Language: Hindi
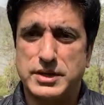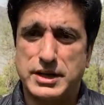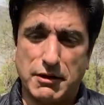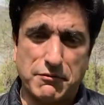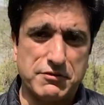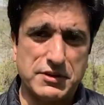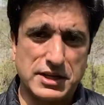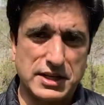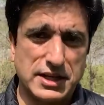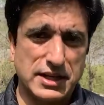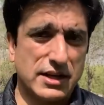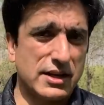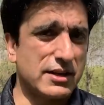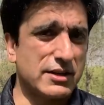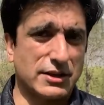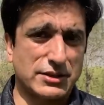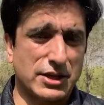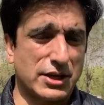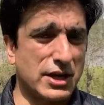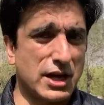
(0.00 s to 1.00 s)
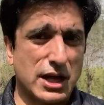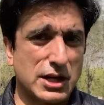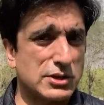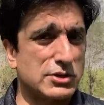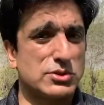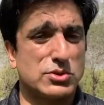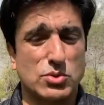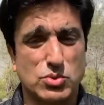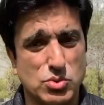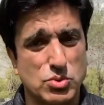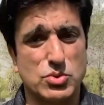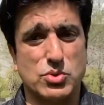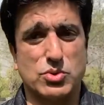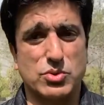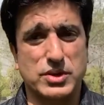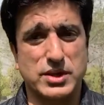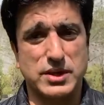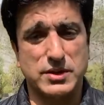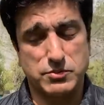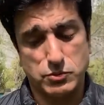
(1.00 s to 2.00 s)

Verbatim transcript: डेफिनेटली ख़तरनाक ज़रूर होगी